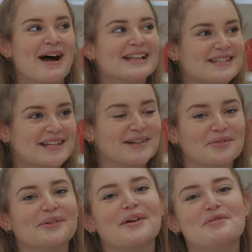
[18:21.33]

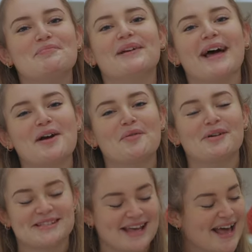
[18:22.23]
Mathilde, on a coupé la
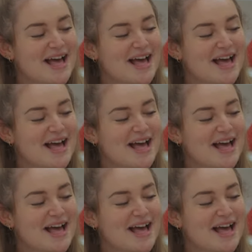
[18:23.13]
course.